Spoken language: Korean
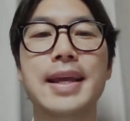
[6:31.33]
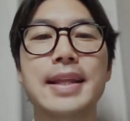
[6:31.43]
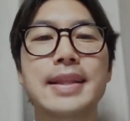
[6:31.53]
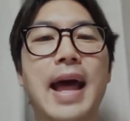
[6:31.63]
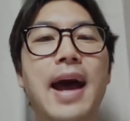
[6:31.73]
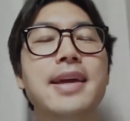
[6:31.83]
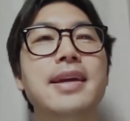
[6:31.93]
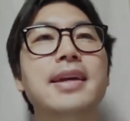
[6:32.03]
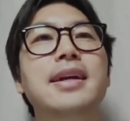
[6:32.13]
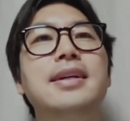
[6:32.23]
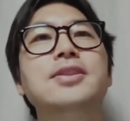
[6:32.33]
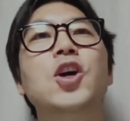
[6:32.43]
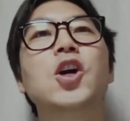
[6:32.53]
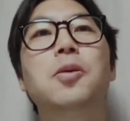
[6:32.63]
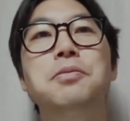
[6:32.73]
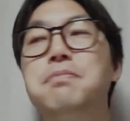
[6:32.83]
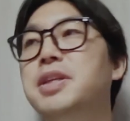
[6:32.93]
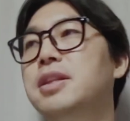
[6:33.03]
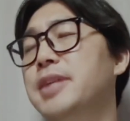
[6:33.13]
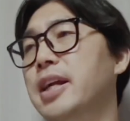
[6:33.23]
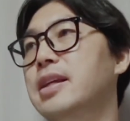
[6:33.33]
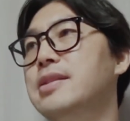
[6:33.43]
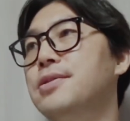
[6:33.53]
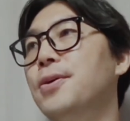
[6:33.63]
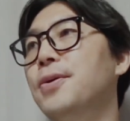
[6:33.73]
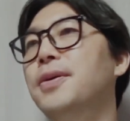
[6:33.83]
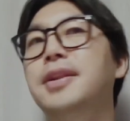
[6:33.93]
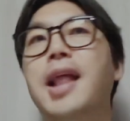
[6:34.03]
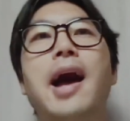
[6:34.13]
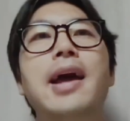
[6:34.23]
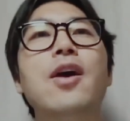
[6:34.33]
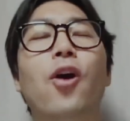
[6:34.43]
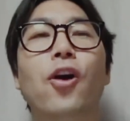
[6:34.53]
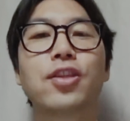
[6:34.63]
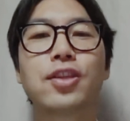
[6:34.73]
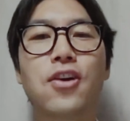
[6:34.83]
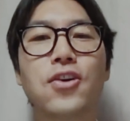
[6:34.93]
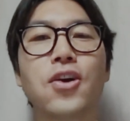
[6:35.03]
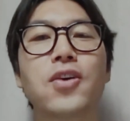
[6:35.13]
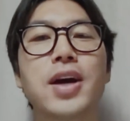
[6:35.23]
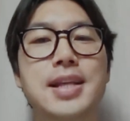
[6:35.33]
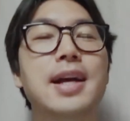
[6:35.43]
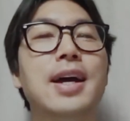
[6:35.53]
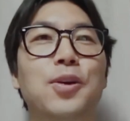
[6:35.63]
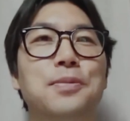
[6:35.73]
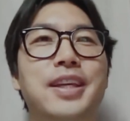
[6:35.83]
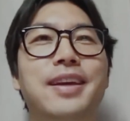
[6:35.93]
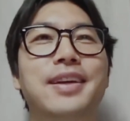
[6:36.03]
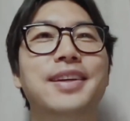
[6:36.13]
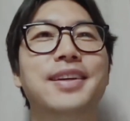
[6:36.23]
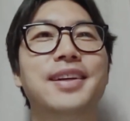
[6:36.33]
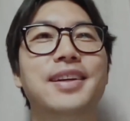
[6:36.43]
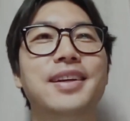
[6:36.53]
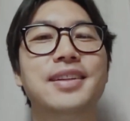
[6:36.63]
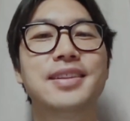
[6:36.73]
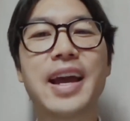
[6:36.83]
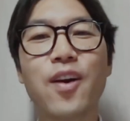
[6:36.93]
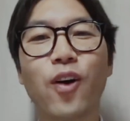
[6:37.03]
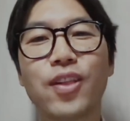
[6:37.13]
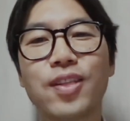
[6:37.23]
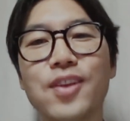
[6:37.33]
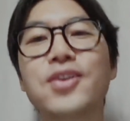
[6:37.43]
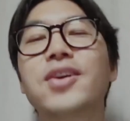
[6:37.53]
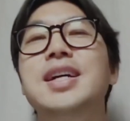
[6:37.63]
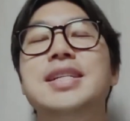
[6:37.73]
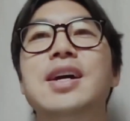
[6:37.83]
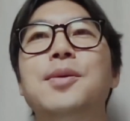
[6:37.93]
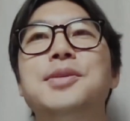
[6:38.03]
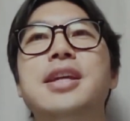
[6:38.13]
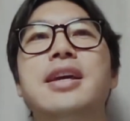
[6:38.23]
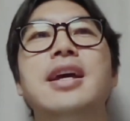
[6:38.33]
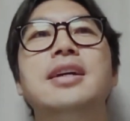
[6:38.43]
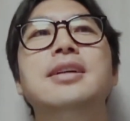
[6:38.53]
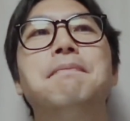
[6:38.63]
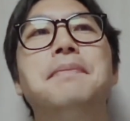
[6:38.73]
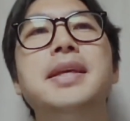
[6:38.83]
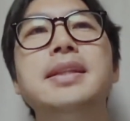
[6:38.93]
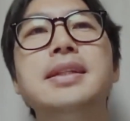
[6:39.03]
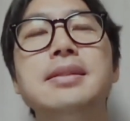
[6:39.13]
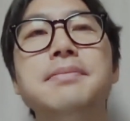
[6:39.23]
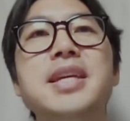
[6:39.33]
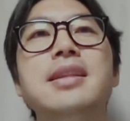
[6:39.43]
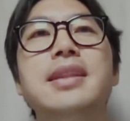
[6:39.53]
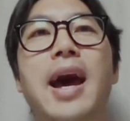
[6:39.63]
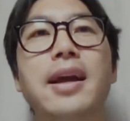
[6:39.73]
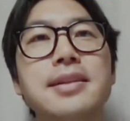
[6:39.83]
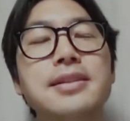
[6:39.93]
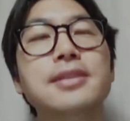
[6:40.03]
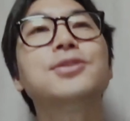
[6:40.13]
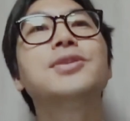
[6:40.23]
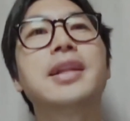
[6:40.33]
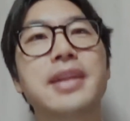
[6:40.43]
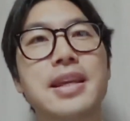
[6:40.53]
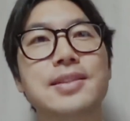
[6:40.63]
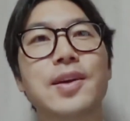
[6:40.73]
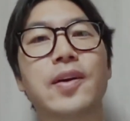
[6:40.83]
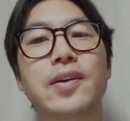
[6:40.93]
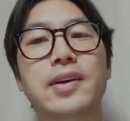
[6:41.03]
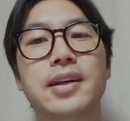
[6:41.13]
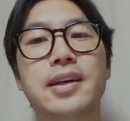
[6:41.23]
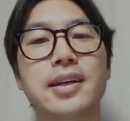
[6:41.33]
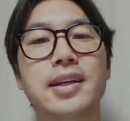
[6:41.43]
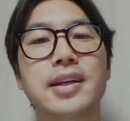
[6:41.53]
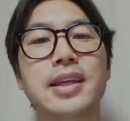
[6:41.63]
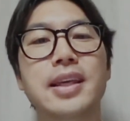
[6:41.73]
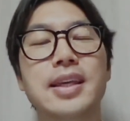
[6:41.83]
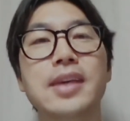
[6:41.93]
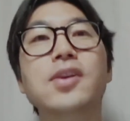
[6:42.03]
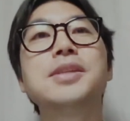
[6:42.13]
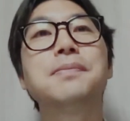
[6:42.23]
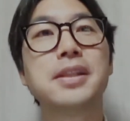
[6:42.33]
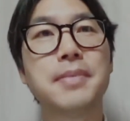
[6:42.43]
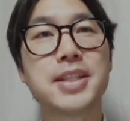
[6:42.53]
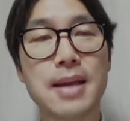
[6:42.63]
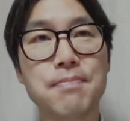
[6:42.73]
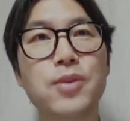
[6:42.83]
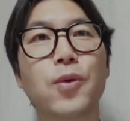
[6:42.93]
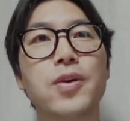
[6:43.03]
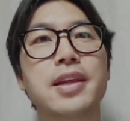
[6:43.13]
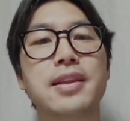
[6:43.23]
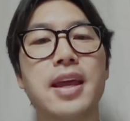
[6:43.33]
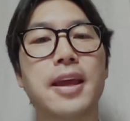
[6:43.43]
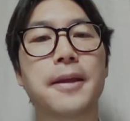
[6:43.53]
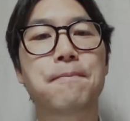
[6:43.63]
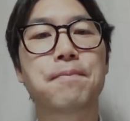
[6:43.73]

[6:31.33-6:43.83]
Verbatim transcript: 나에게 근거가 없는 믿음이라는 게 있어요. 나의 어떤 것과 상관없이 나의 어떤 것과 상관없이 그 믿음이 나를 끌고 가는 게 있어요. 이것이 믿음의 참된 원리인데,